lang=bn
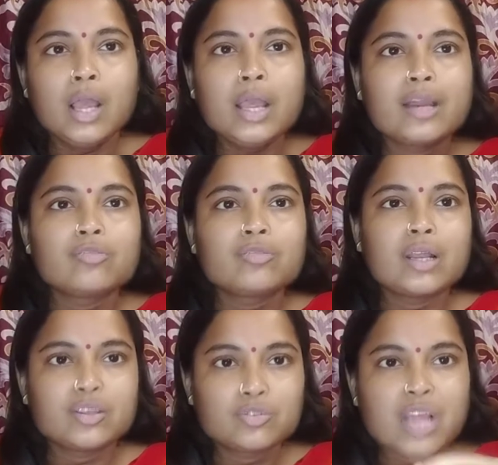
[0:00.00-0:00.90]
একটু
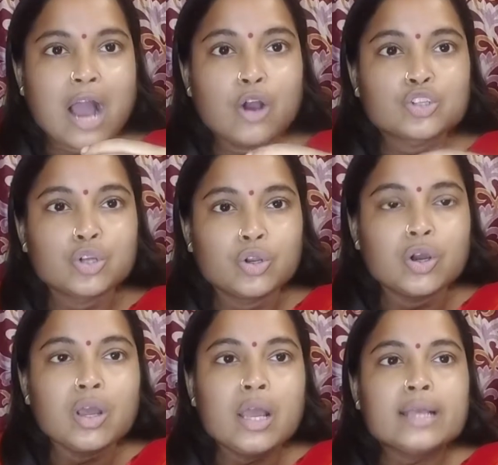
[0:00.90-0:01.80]
তাহলে একটু সাহস হলো
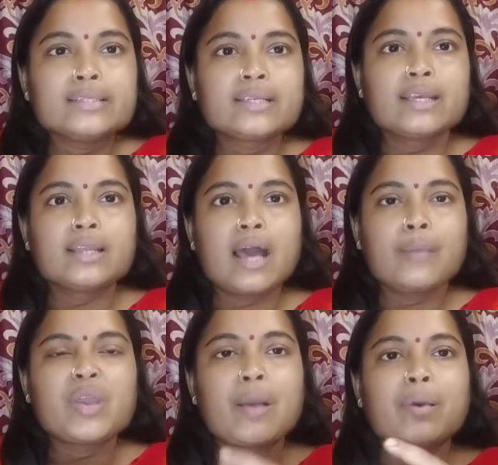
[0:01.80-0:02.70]
যে না
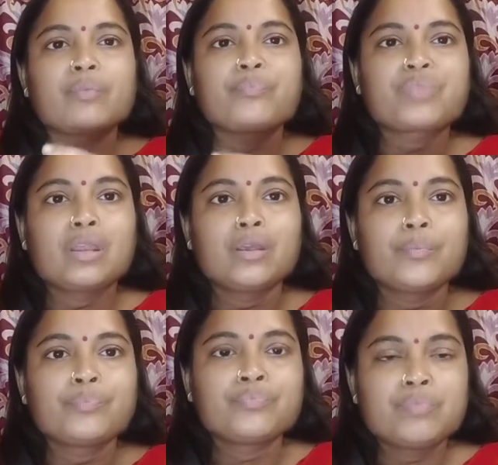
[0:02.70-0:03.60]
আমি আবার তাহলে
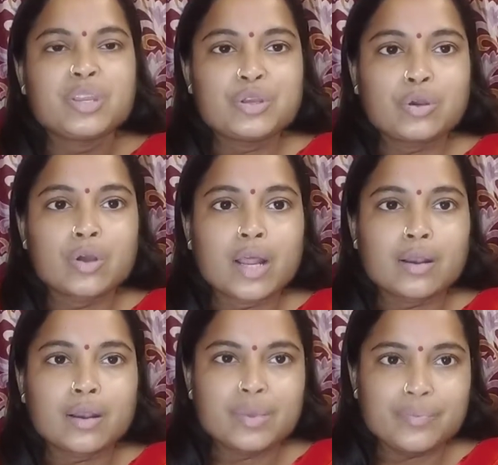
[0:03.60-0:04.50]
ভিডিও করার
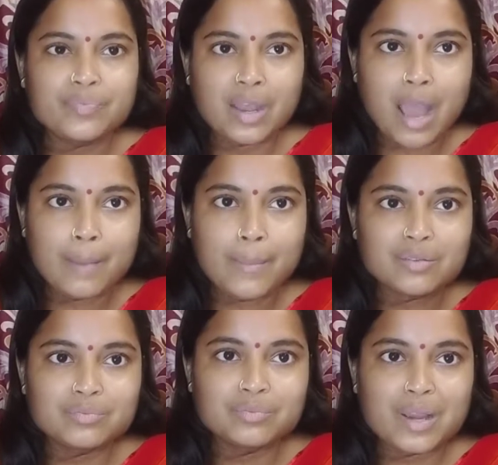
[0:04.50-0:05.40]
আমি তাহলে আমার
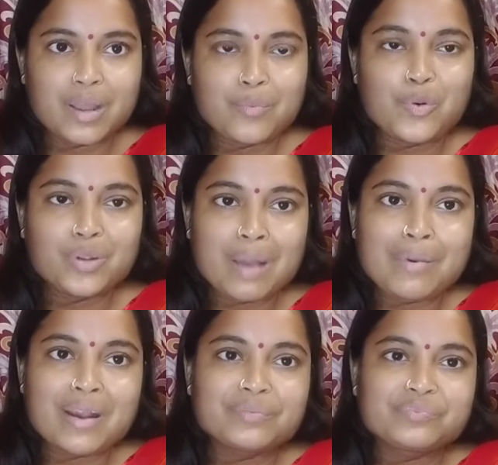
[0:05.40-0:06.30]
মানে মনটা
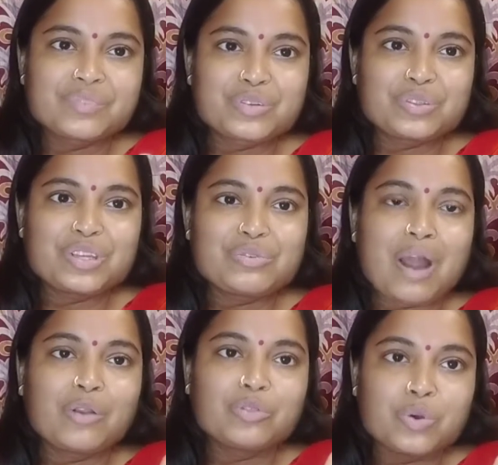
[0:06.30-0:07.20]
আমার সত্যি একটু
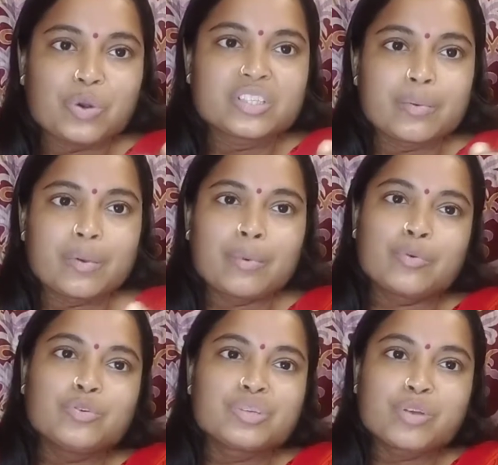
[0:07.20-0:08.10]
আনন্দ হলো যে আমি
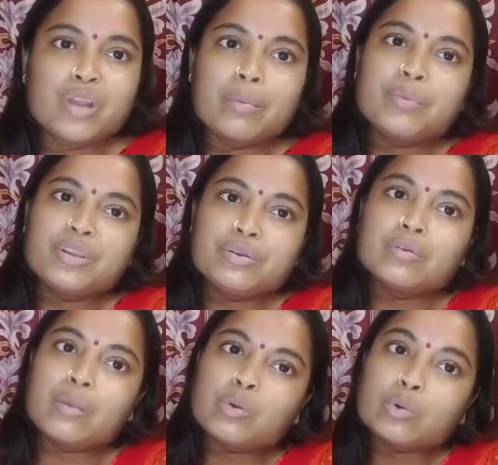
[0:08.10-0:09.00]
খুশি মনে আমি
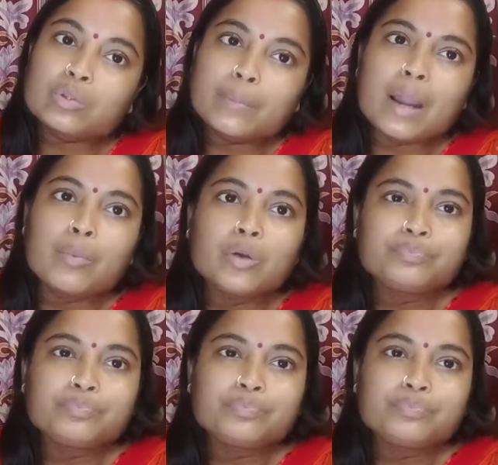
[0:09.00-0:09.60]
ভিডিওগুলো আমি করতে পারবো